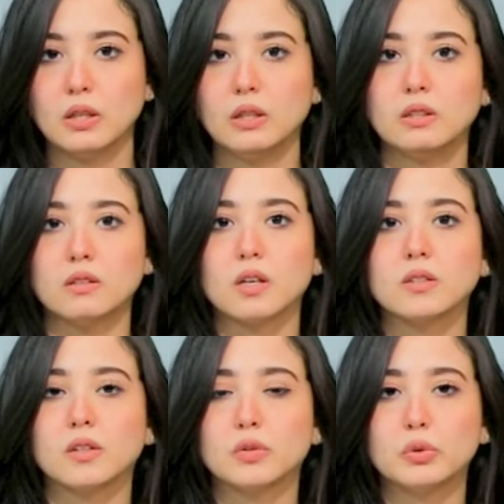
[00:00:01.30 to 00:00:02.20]

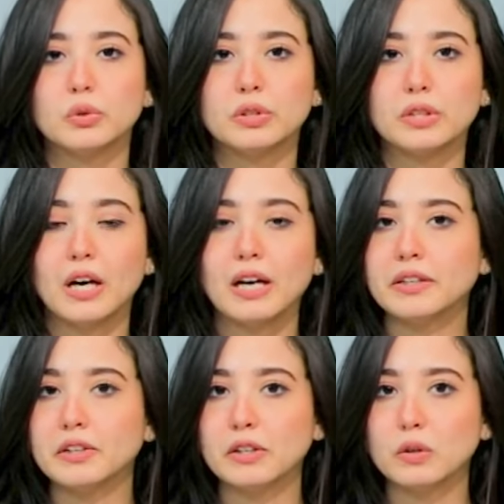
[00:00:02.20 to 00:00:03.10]
تغطية
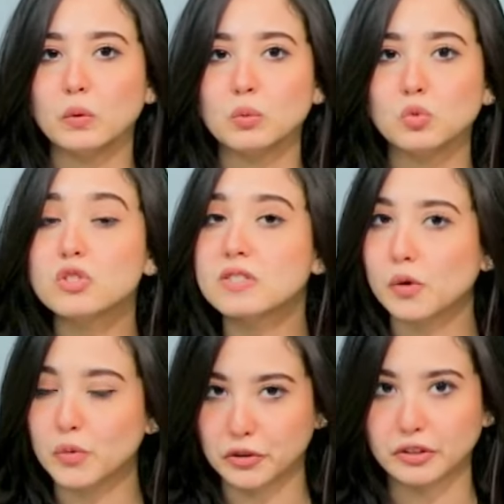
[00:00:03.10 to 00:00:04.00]
حية
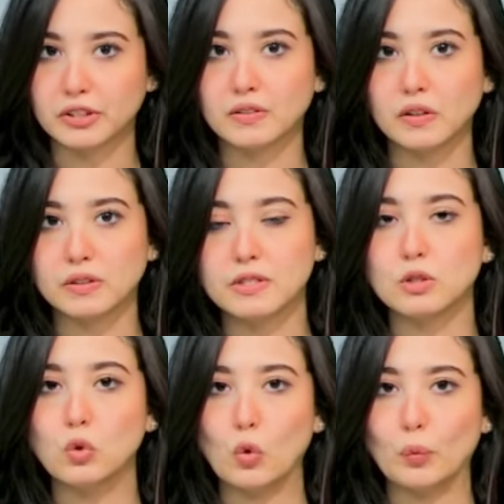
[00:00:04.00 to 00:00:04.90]
ومستمرة
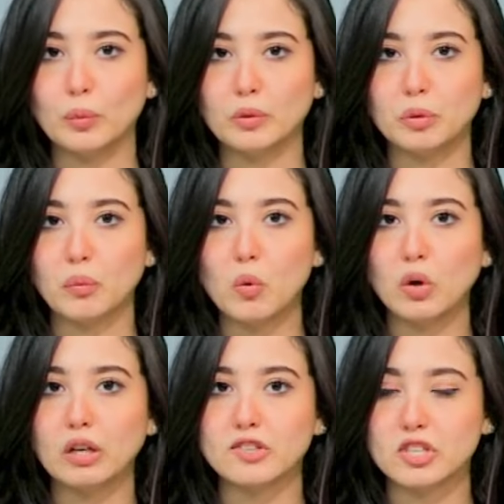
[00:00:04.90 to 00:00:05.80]
تأتيكم من
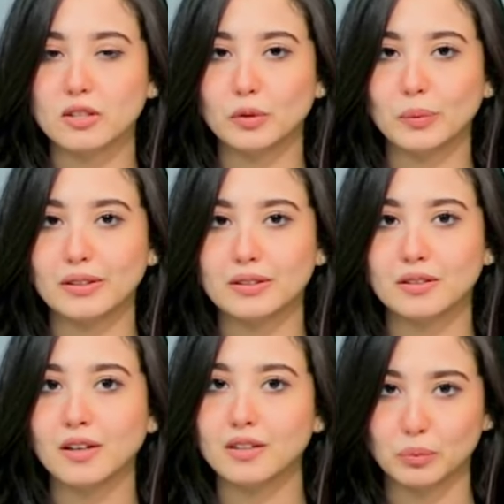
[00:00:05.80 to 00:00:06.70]
موقع صدى البلد
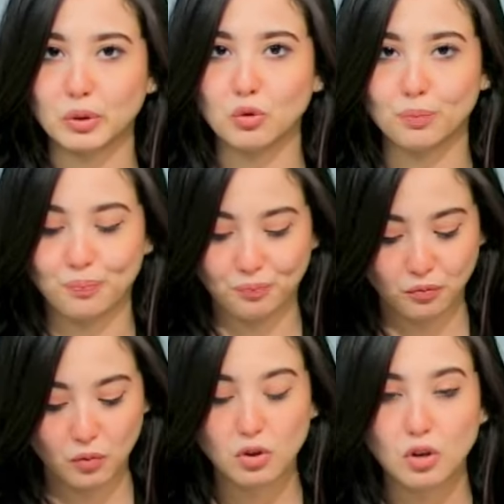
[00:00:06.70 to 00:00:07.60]
أهلا بكم
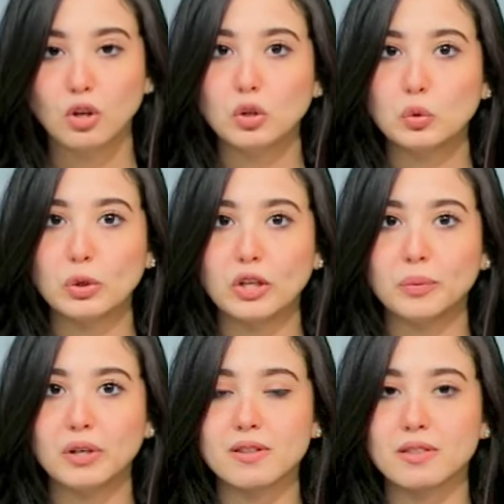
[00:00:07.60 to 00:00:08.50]
طلاب
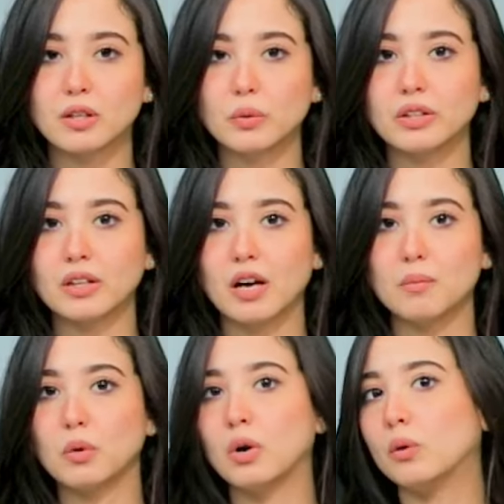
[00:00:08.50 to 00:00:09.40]
الثانوية
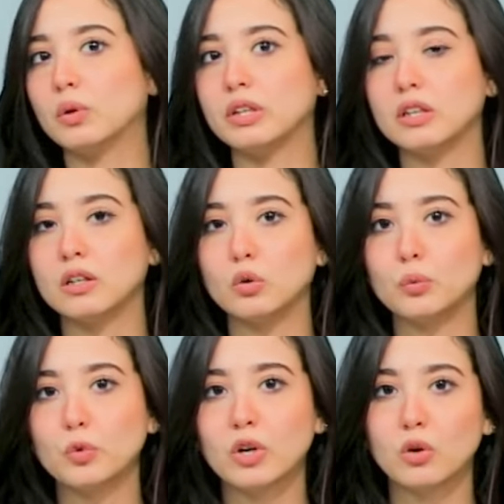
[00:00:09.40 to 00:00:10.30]
العامة وأولياء
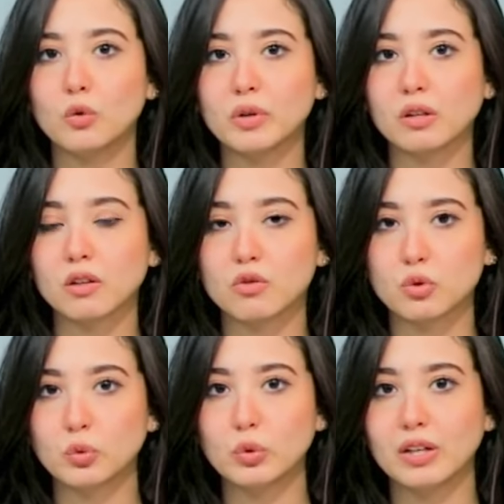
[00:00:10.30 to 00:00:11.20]
أمورهم
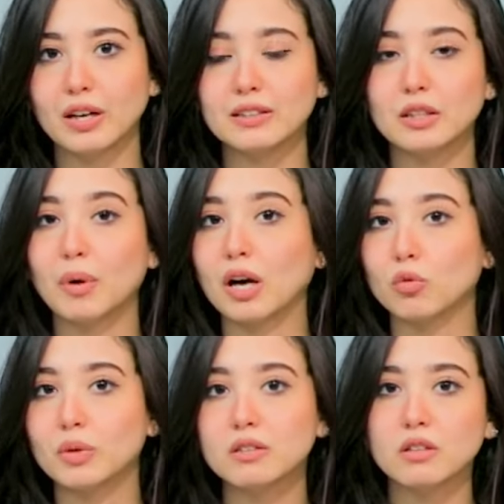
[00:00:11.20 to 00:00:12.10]
ينتظرون أي
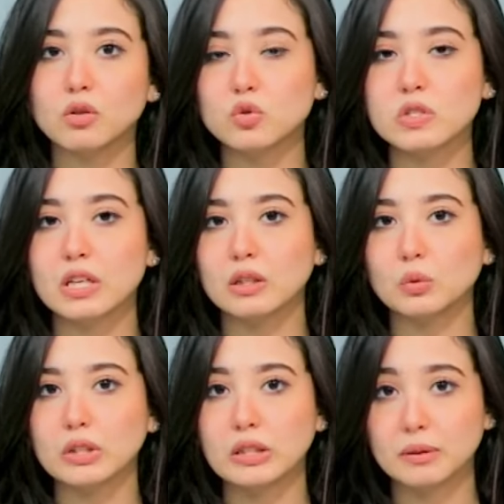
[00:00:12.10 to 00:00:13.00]
معلومات تخص
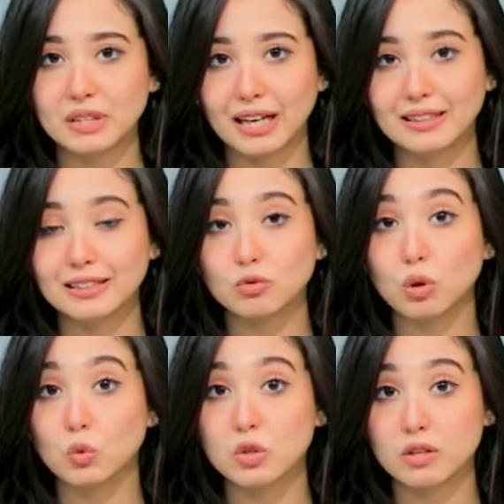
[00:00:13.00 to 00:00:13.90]
جدول الامتحانات
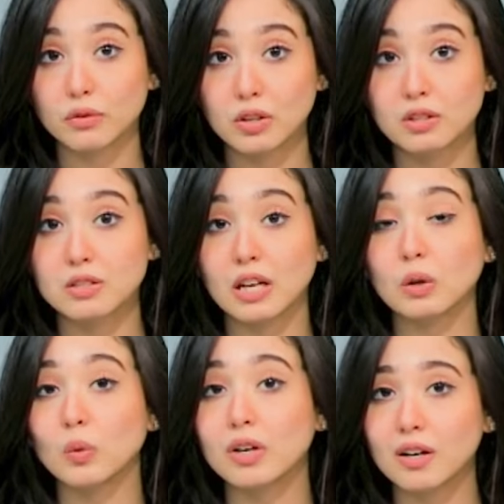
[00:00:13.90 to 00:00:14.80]
ومواصفات
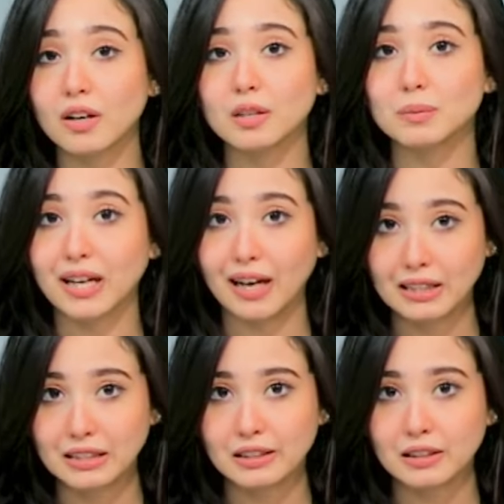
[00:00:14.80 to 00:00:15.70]
الورقة
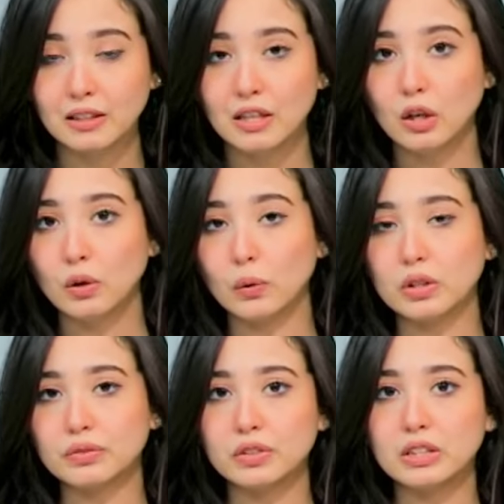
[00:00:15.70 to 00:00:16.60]
الامتحانية
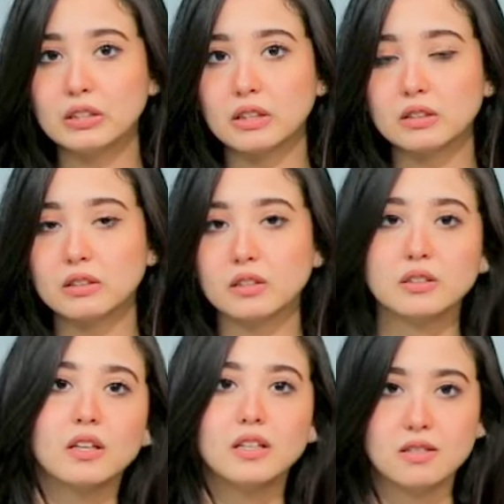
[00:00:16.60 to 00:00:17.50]
وفي
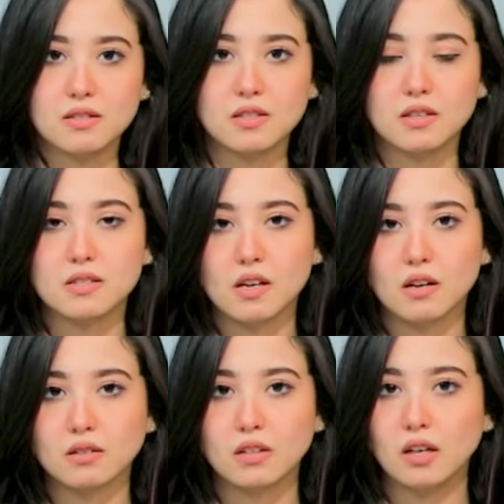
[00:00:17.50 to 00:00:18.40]
تغطيتنا الآن
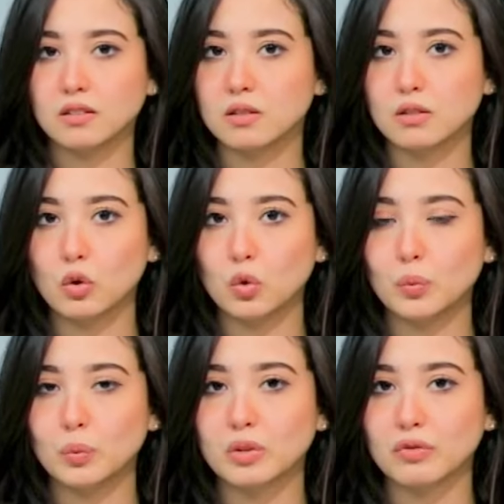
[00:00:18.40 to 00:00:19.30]
سنستعرض
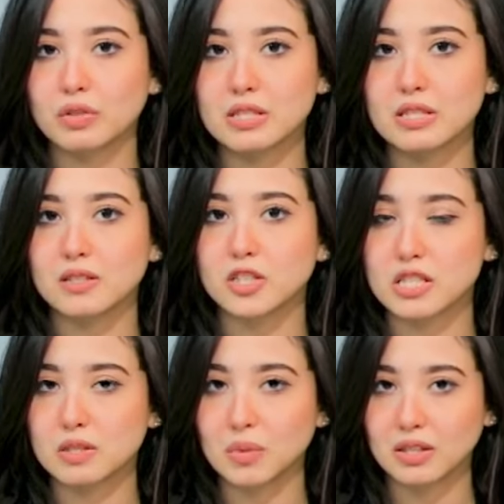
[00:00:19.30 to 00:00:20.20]
لحضراتكم تفاصيل
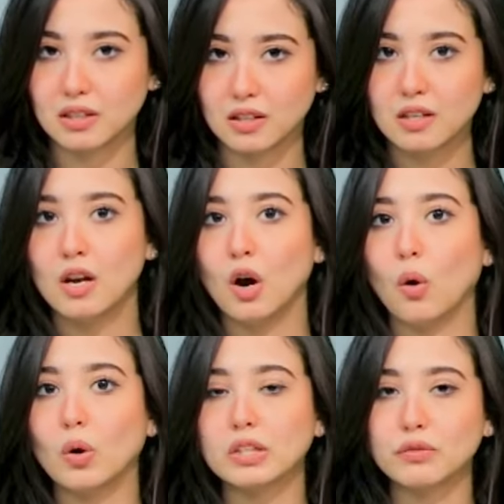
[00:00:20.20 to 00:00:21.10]
رسمية
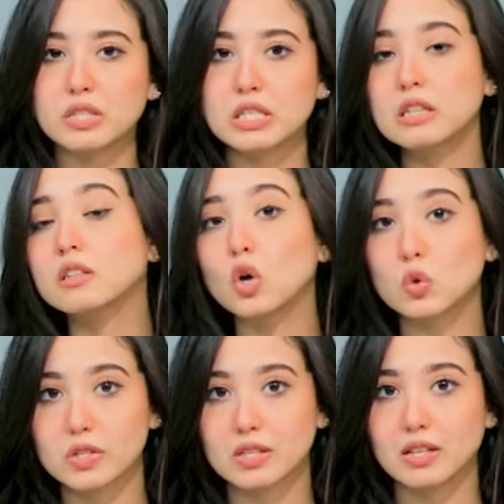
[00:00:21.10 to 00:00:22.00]
وتفاصيل
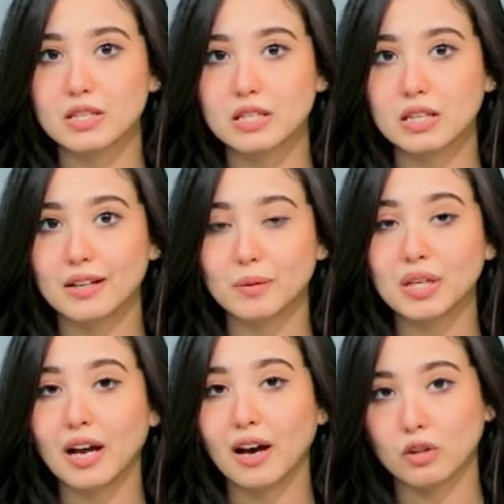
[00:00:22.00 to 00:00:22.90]
تخص الأسئلة من
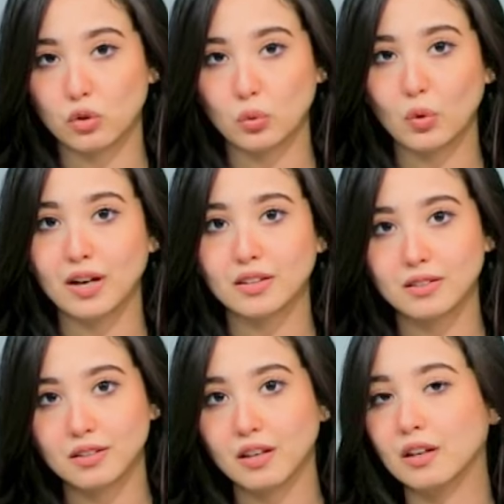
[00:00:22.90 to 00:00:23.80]
حيث
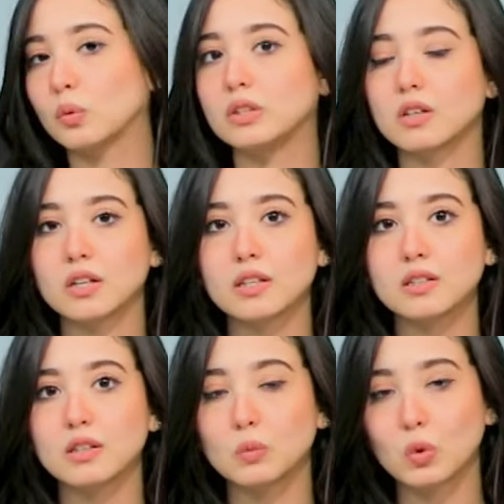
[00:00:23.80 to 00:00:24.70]
عددها والدرجات
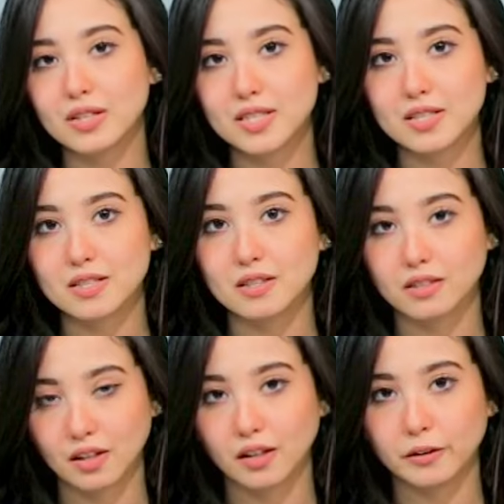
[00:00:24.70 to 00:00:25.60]
المخصصة لها